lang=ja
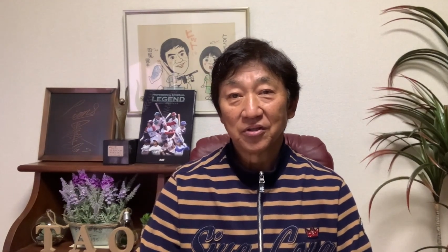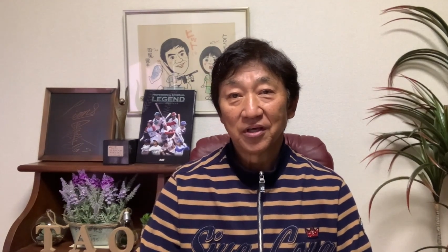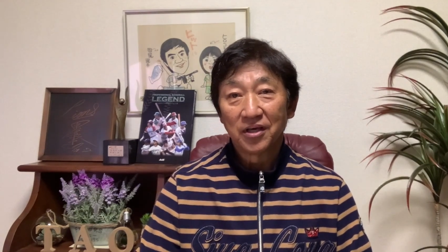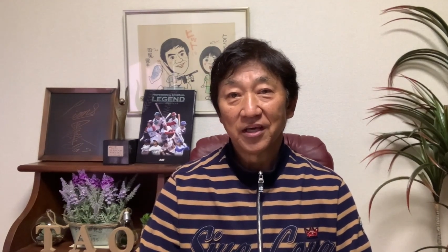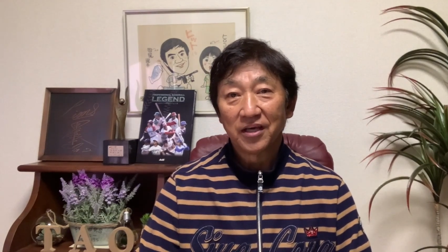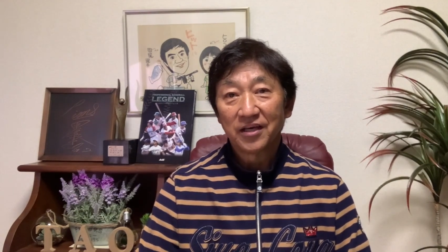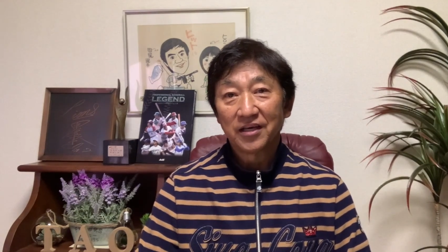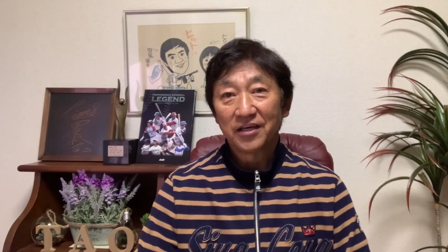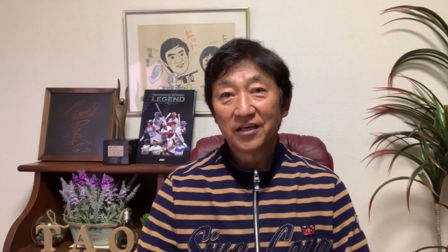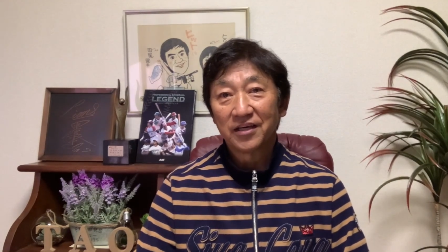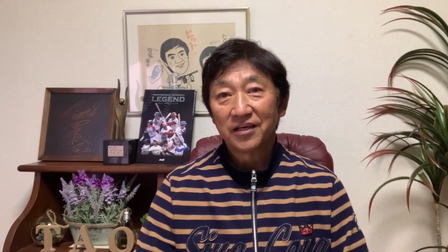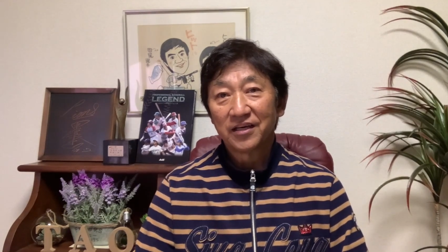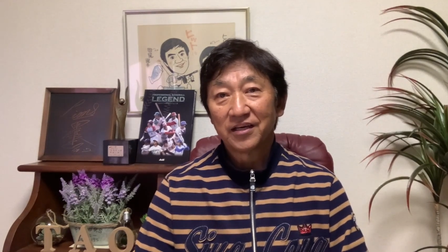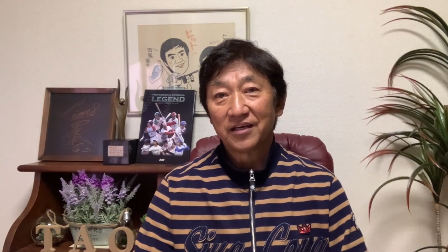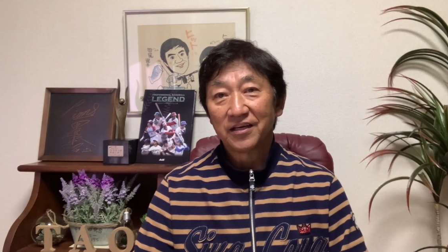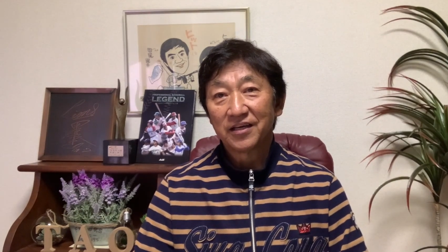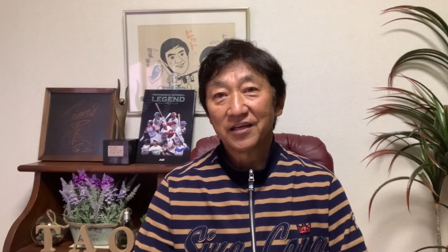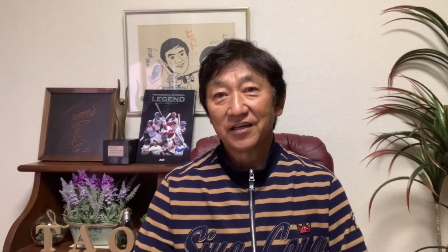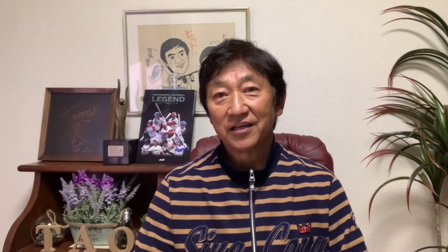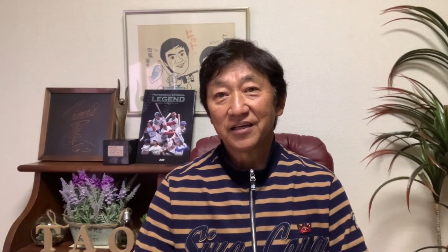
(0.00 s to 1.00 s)

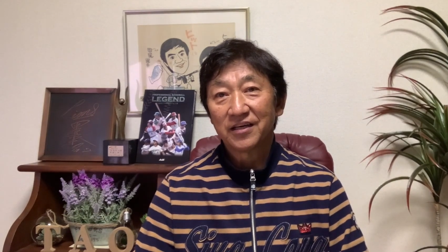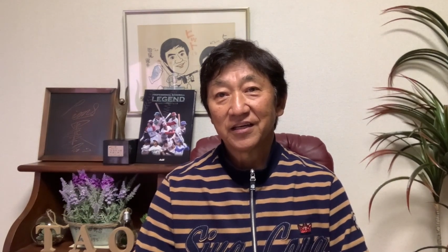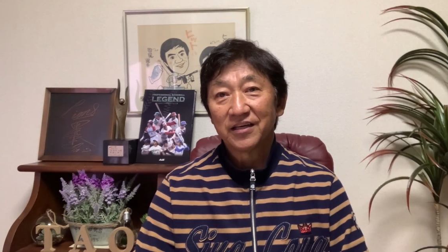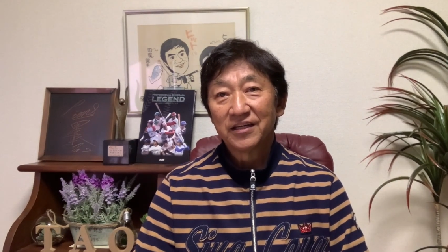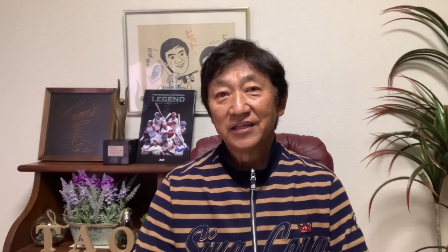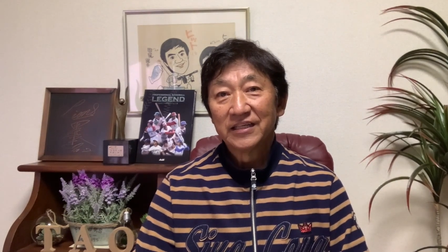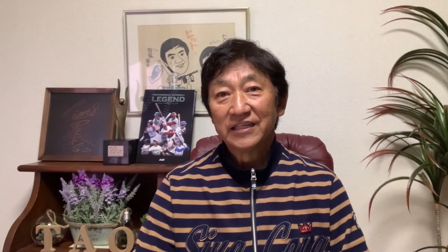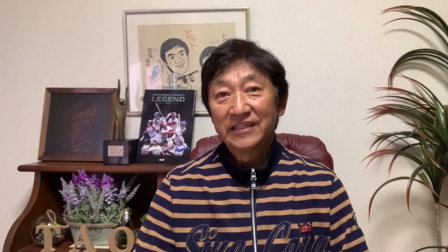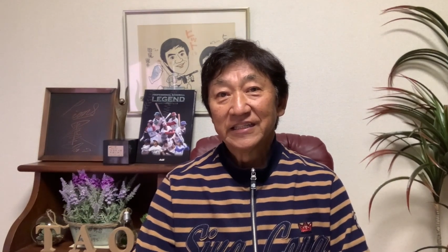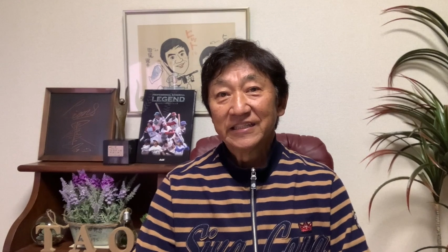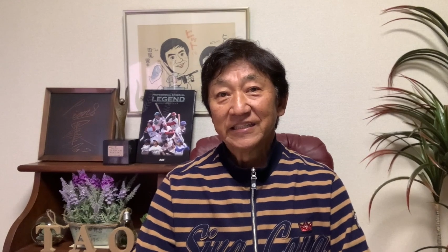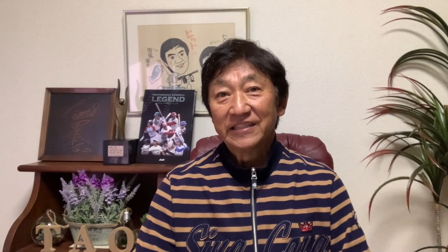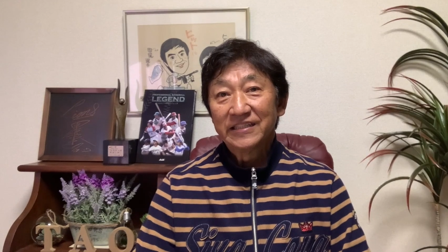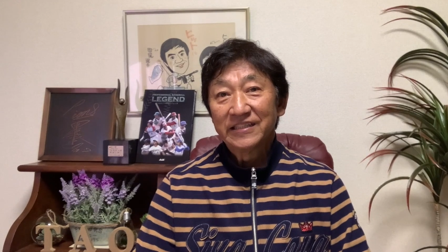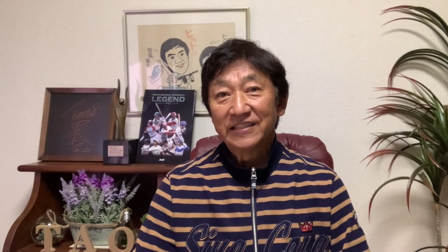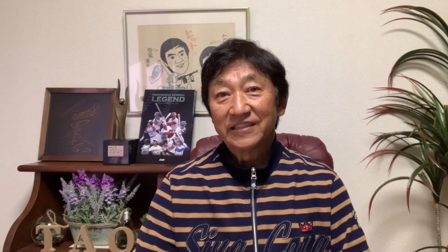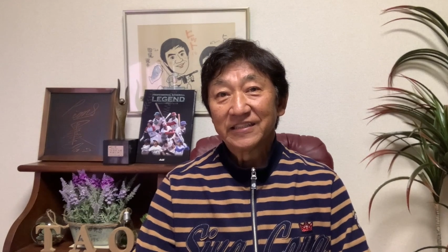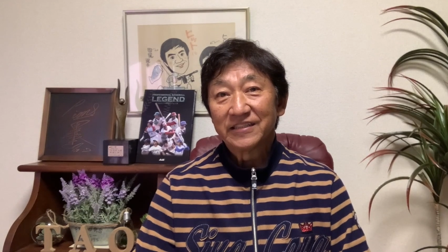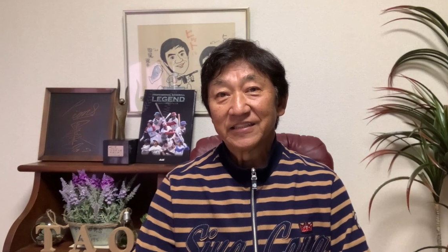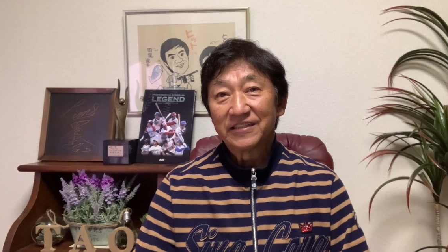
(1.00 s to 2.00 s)

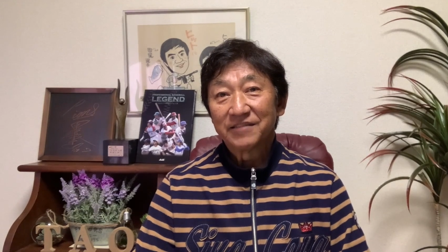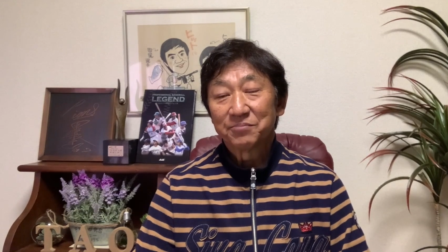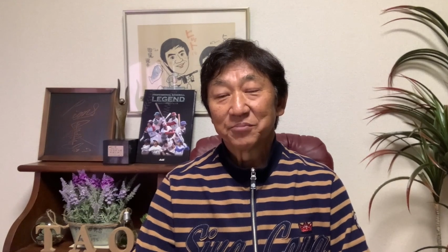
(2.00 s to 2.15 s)
えー、